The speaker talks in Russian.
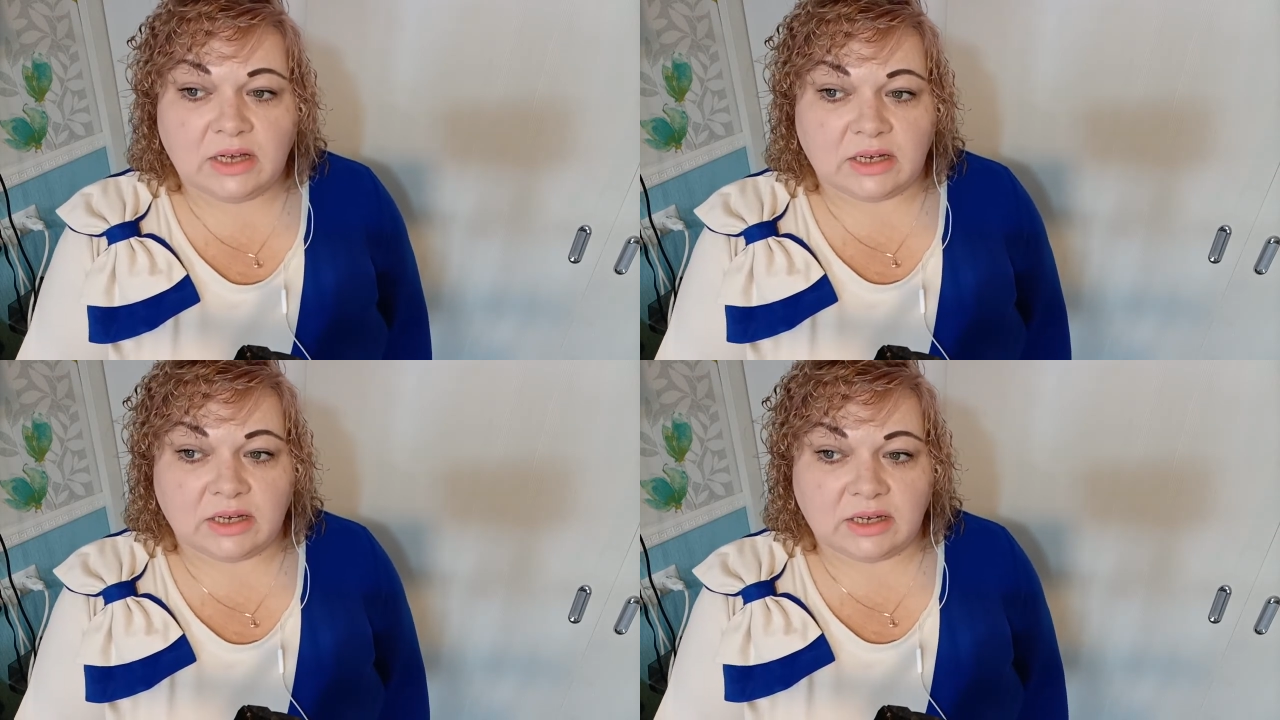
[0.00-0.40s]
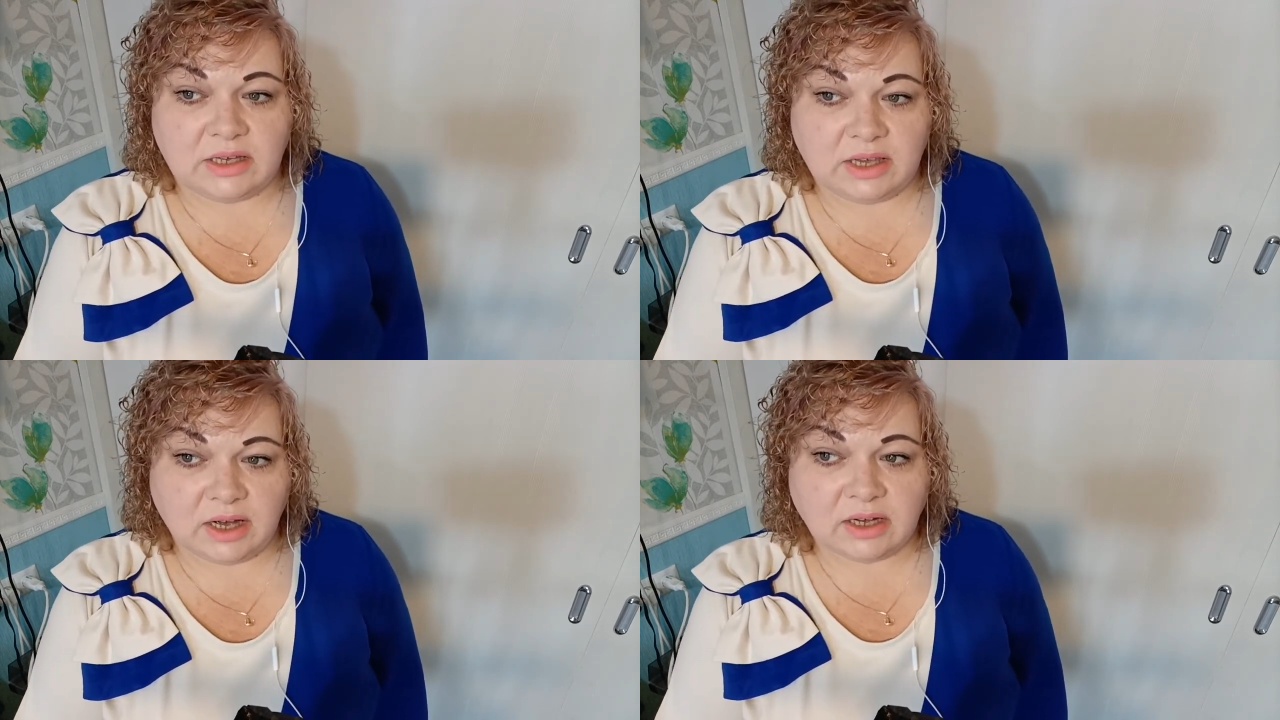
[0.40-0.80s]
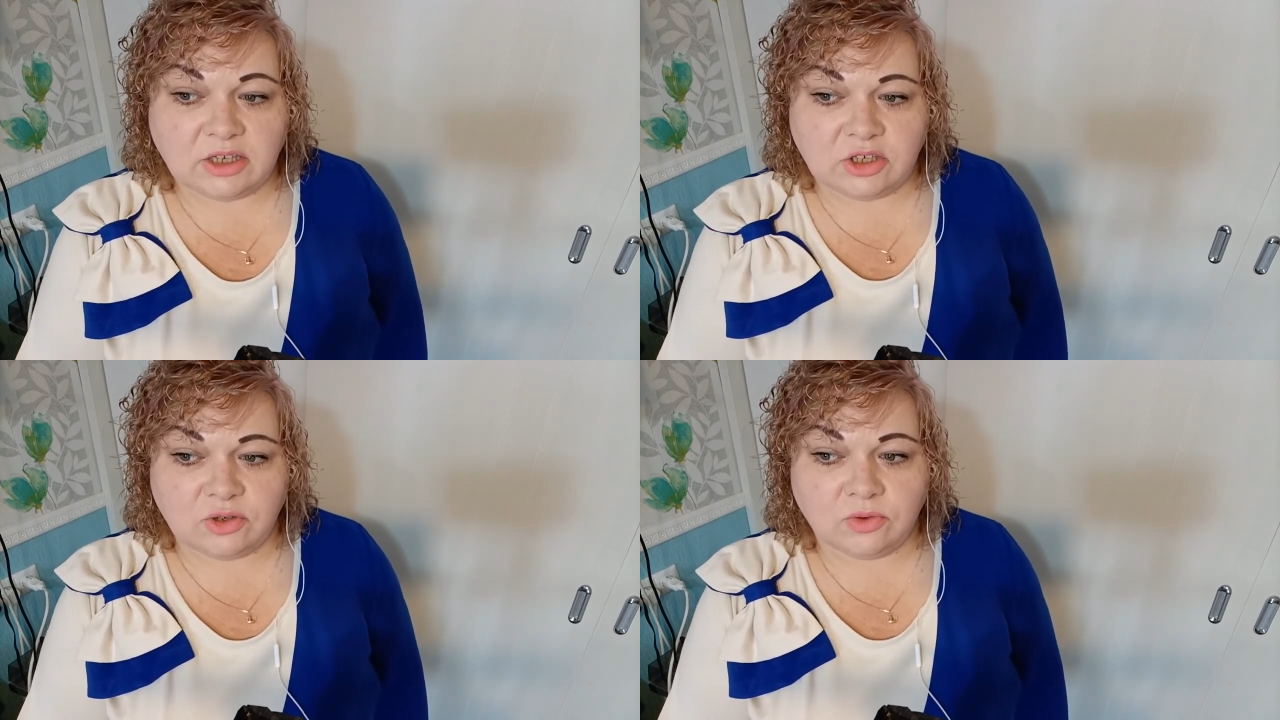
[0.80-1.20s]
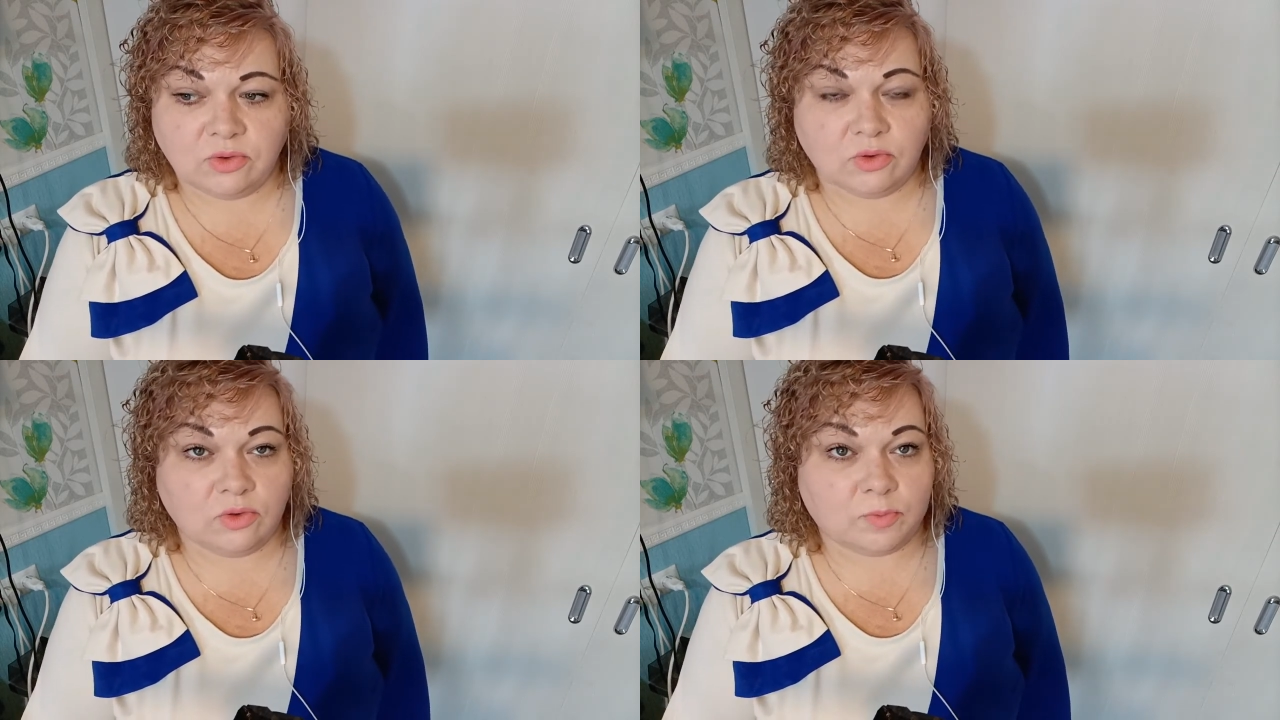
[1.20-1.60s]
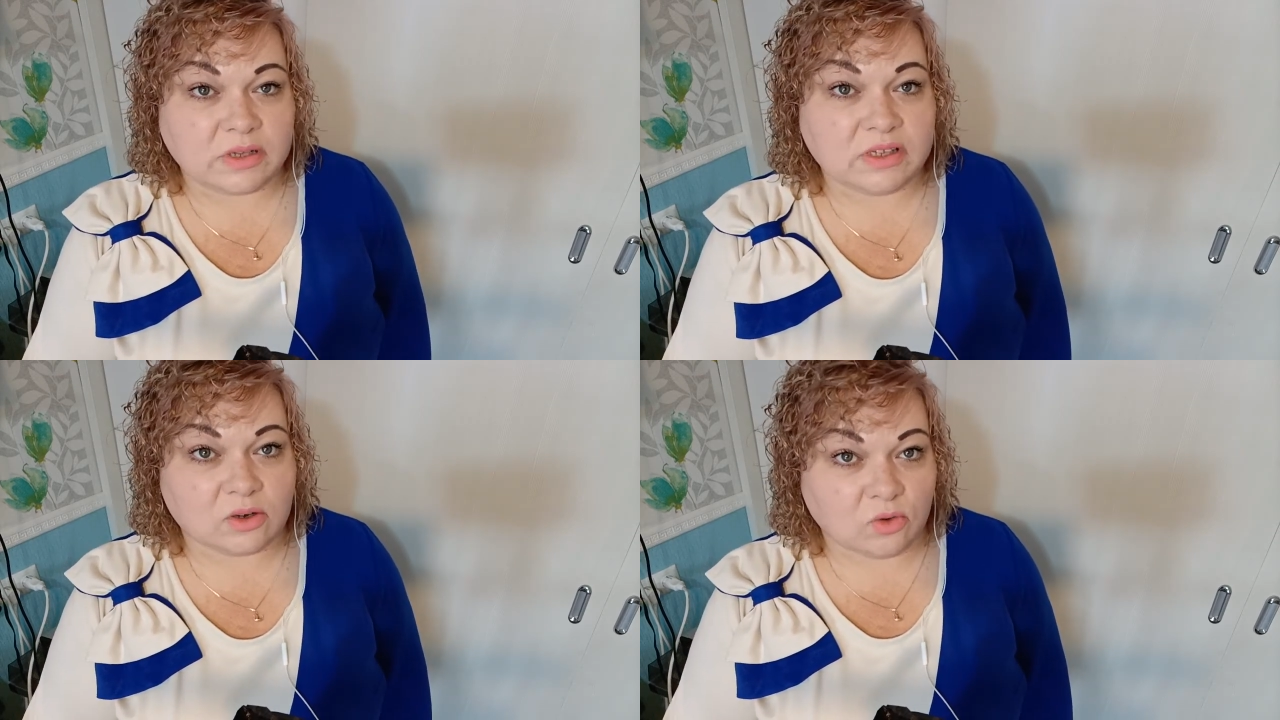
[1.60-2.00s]
э, я хочу
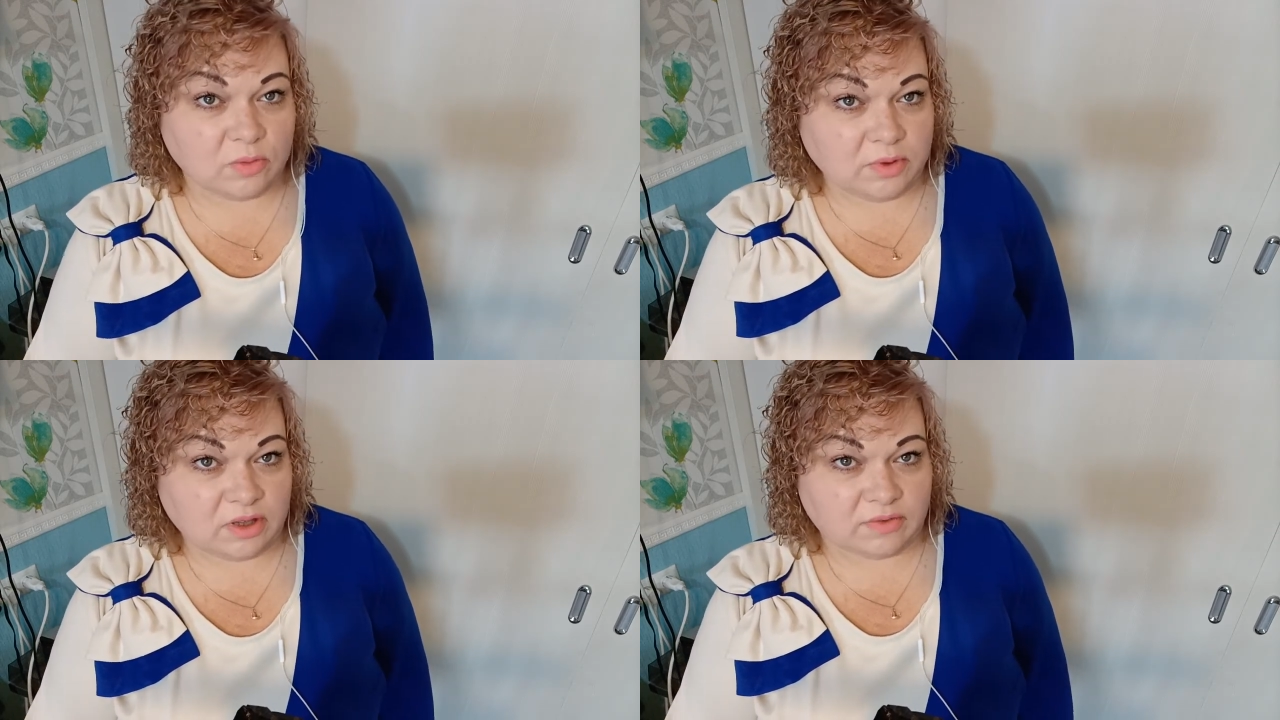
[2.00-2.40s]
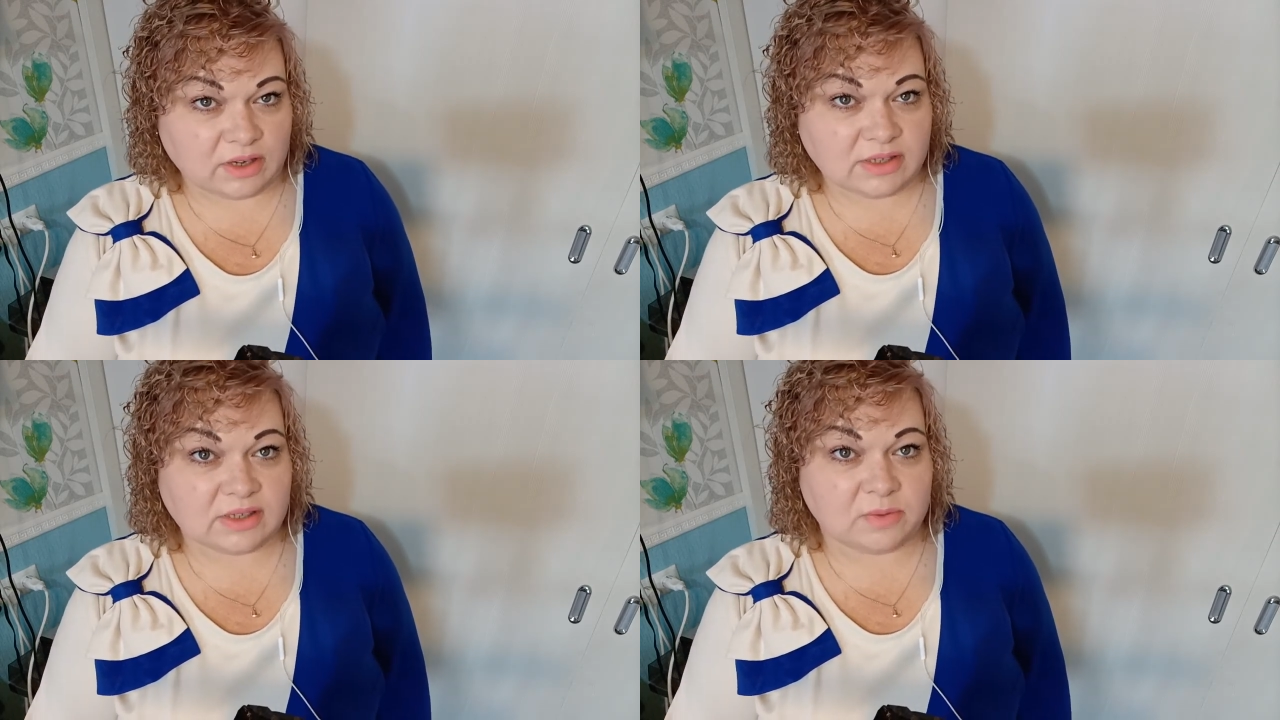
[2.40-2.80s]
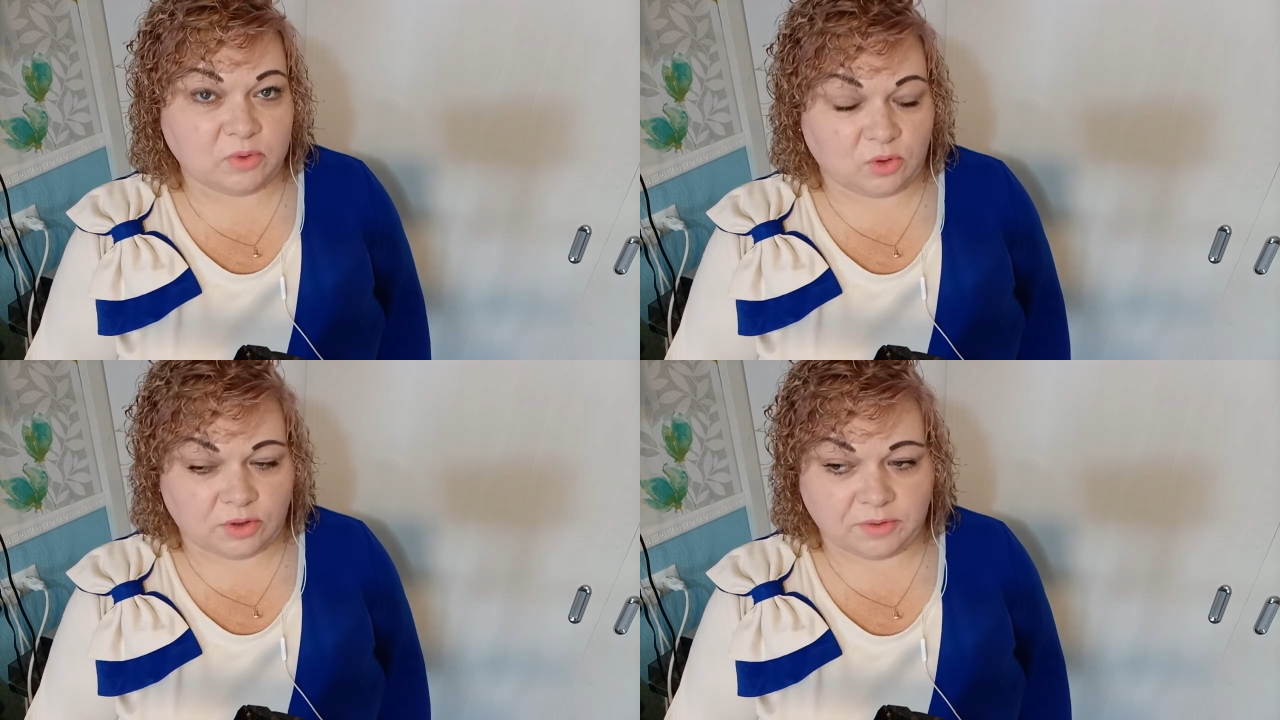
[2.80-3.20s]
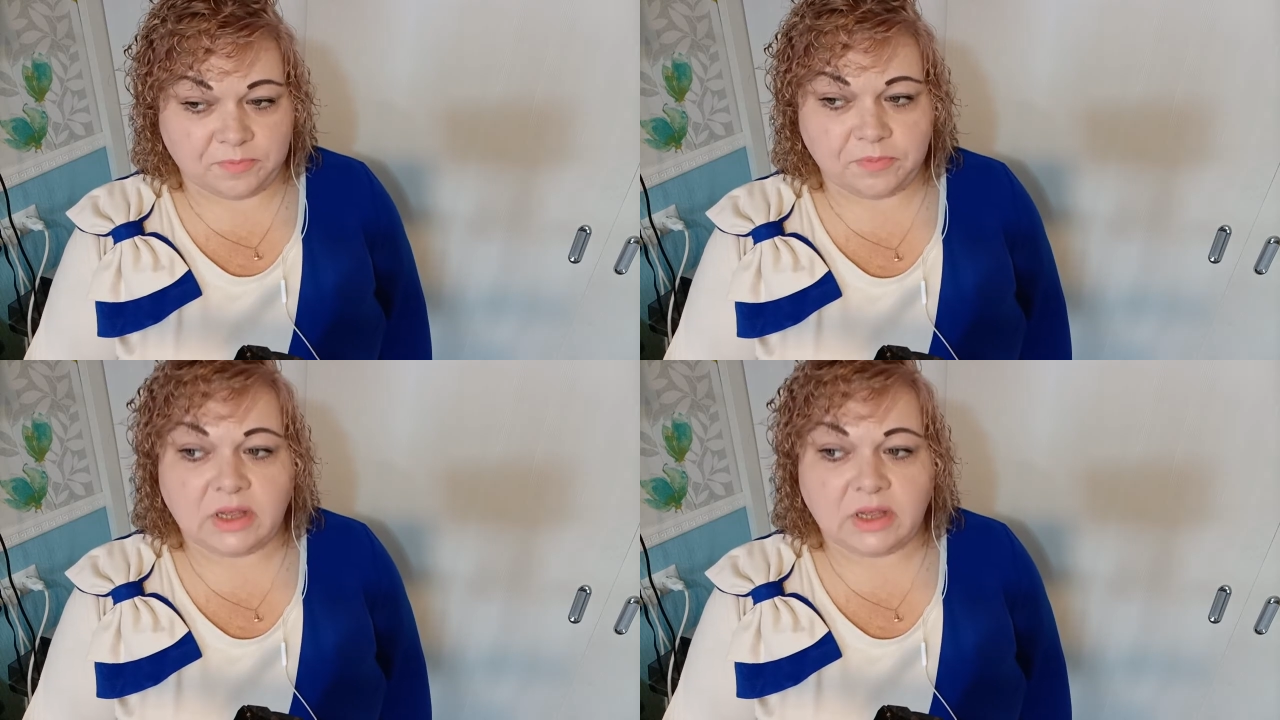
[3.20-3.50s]
познакомить вас со мной –